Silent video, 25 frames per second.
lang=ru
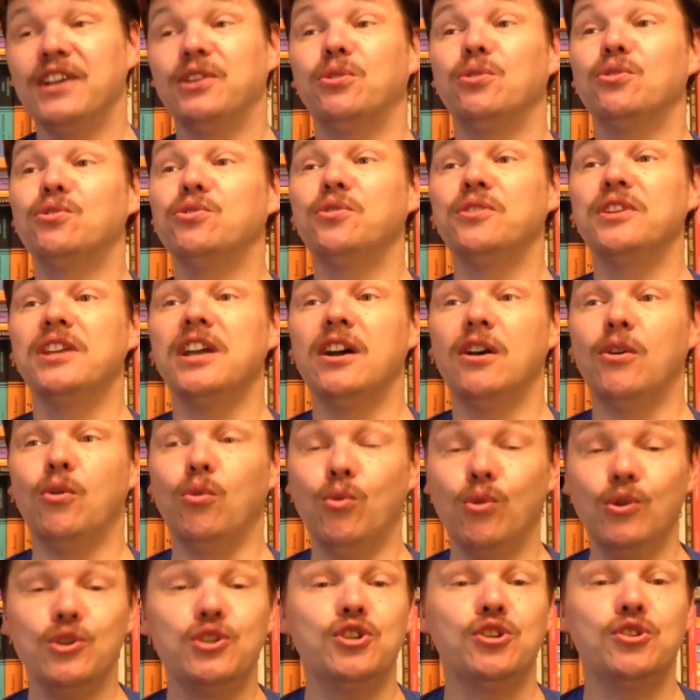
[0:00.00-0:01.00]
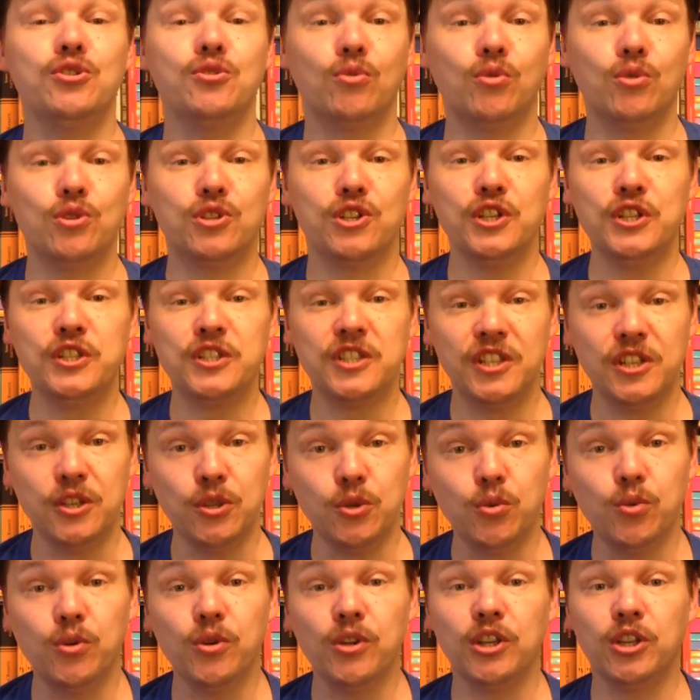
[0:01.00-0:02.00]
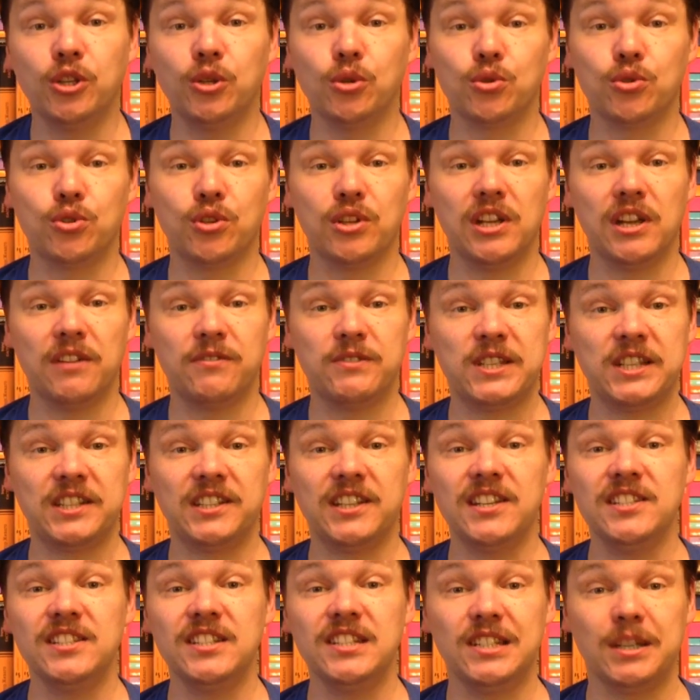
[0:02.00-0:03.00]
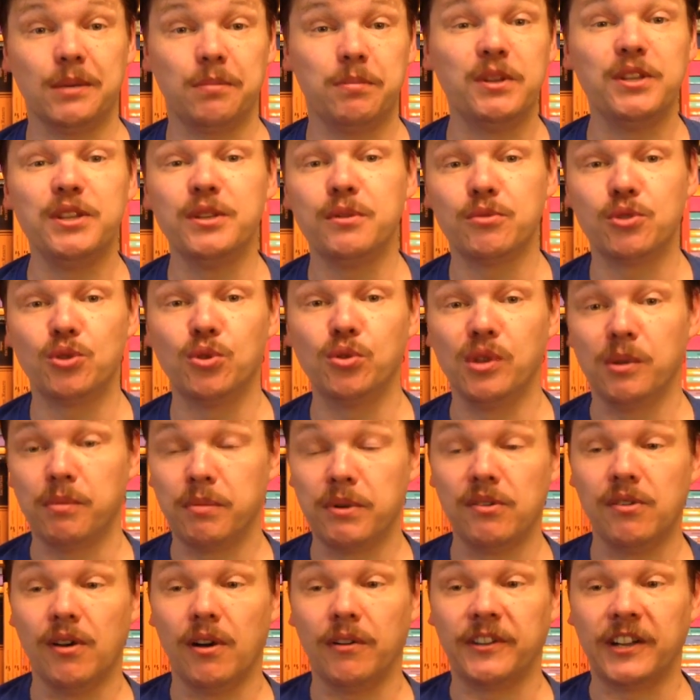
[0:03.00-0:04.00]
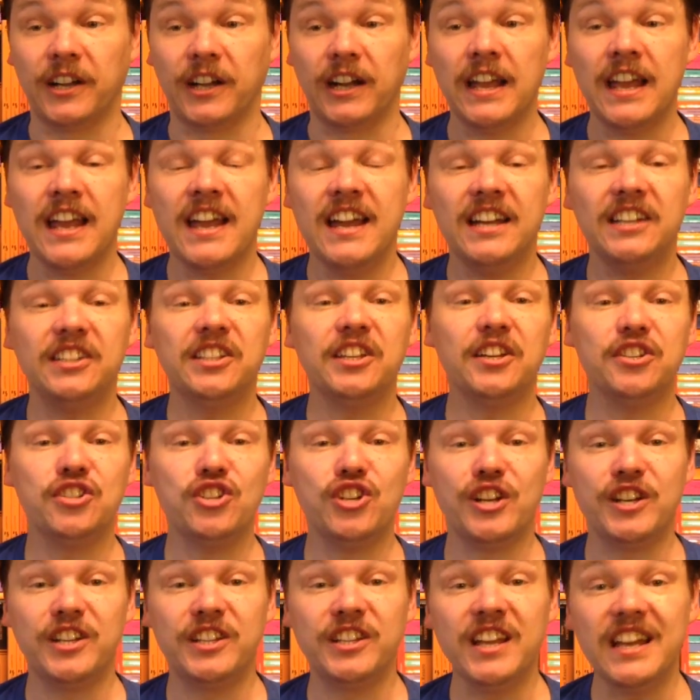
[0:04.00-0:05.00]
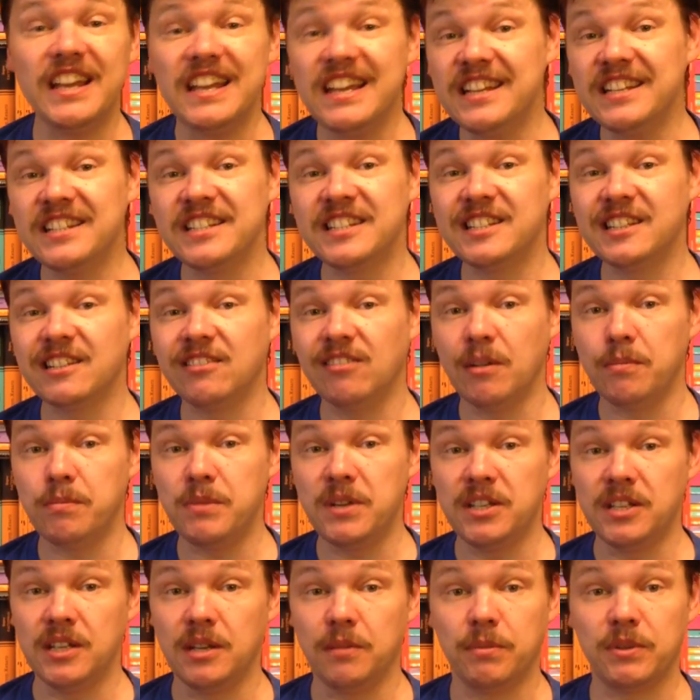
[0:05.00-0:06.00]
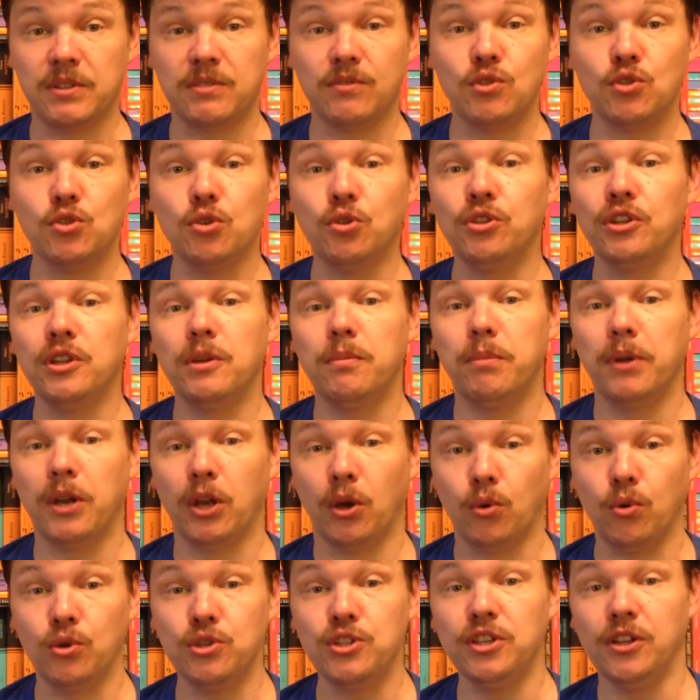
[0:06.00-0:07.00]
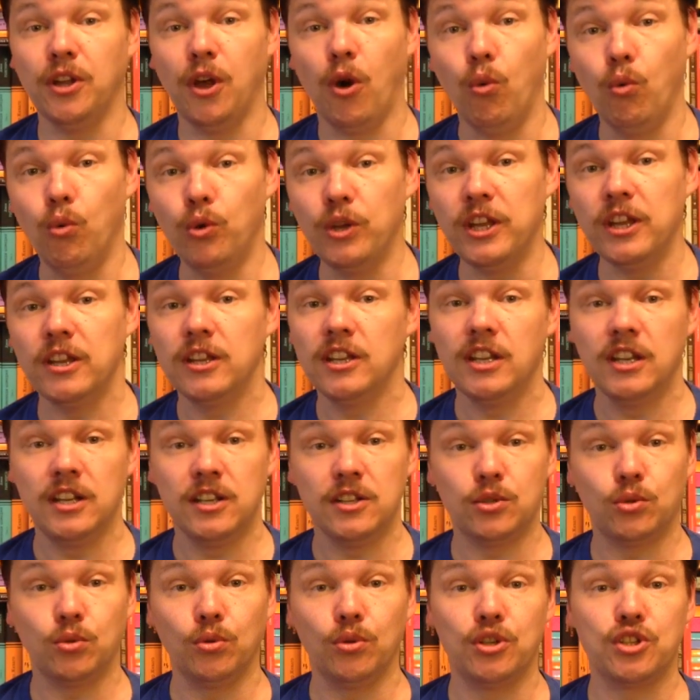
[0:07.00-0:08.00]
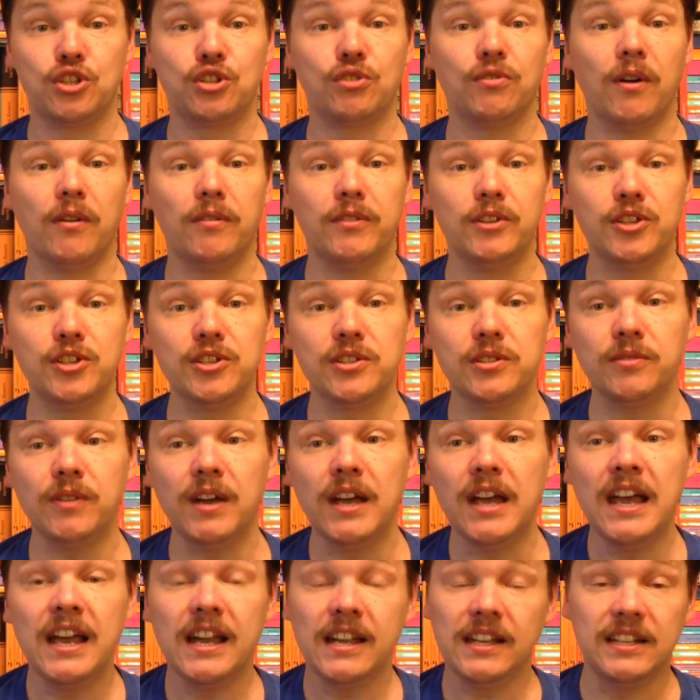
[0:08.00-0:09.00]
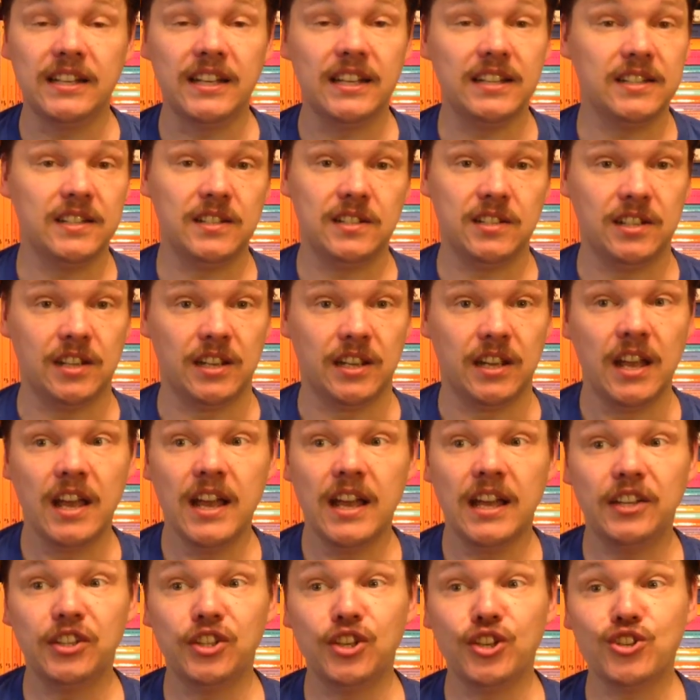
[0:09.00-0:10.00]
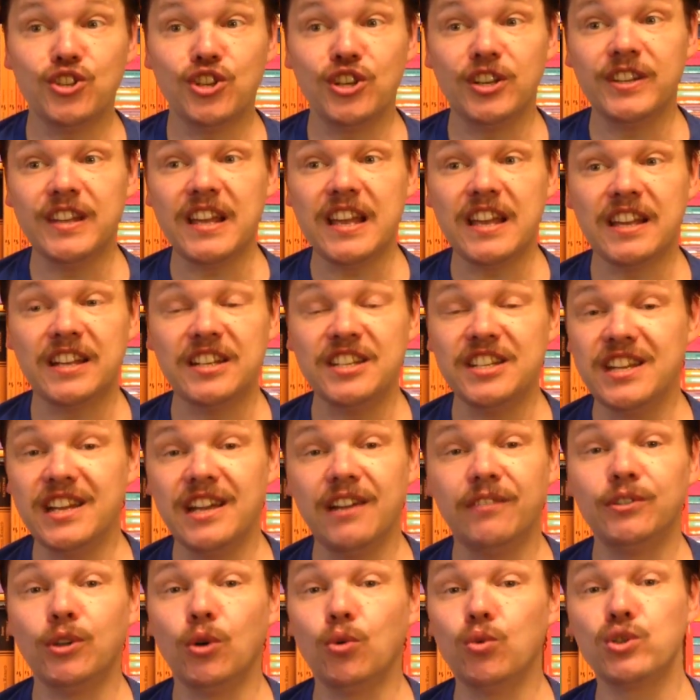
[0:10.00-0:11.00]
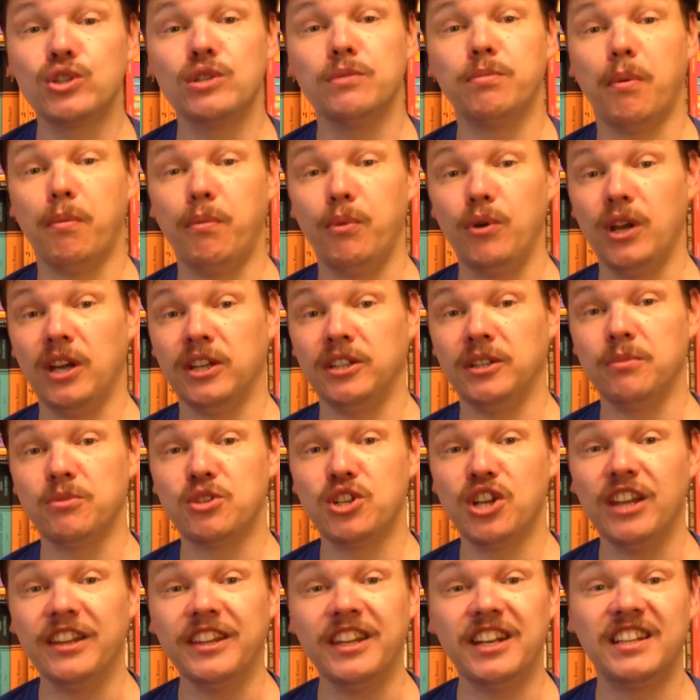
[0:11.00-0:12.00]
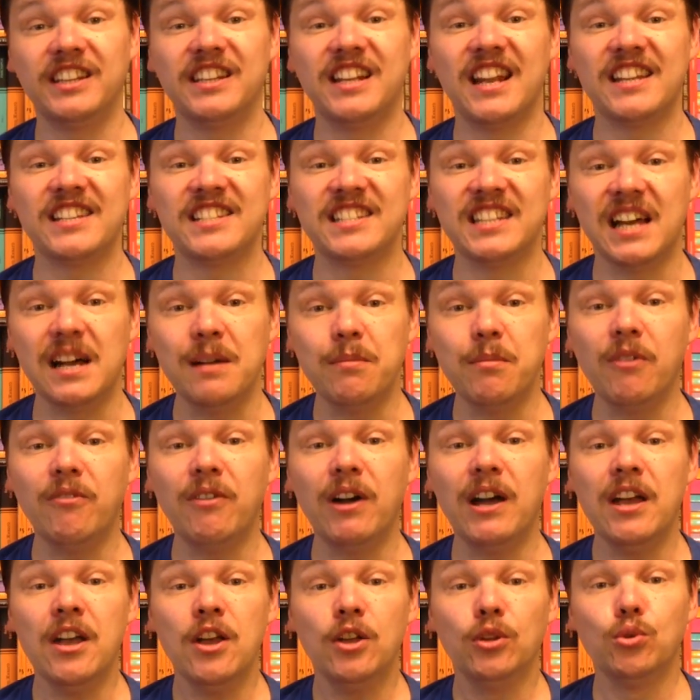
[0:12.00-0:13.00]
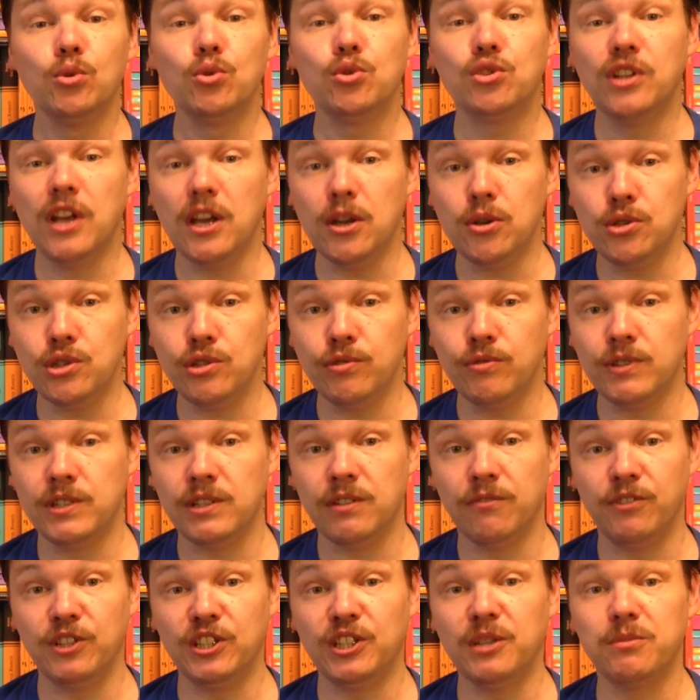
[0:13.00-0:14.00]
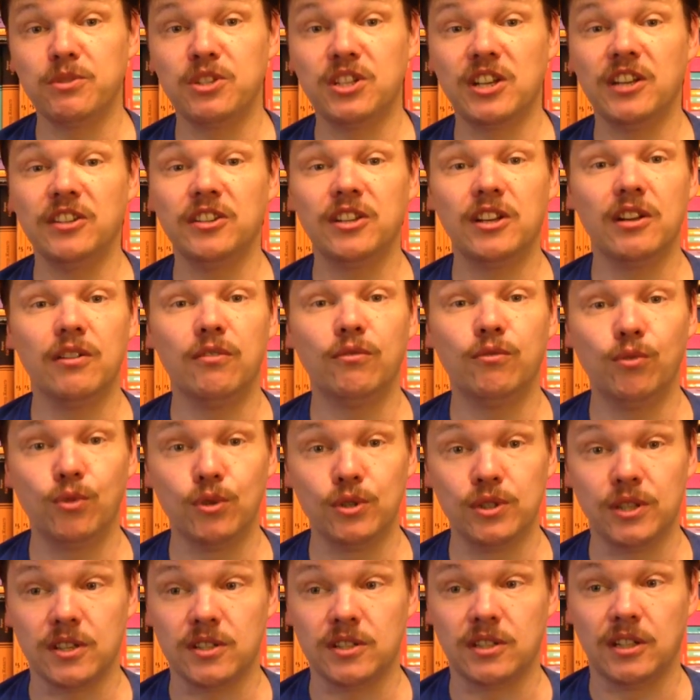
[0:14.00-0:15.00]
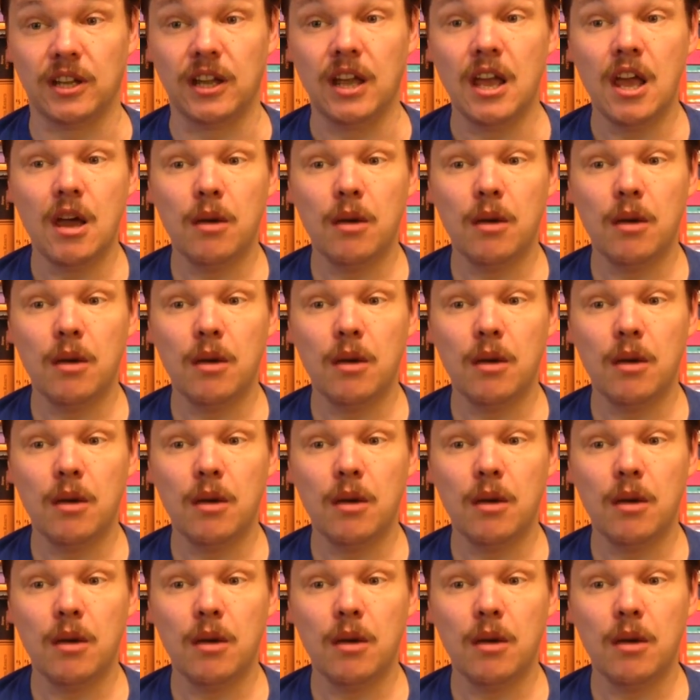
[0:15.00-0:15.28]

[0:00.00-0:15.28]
То, что я очень-очень ценю и то, что я всегда с нетерпением жду на прилавках. Это очередная энциклопедия, посвященная природе, науке или истории человечества для детей. Это очередная книга в научно-популярном жанре для самого нуждающегося в этом жанре возраста.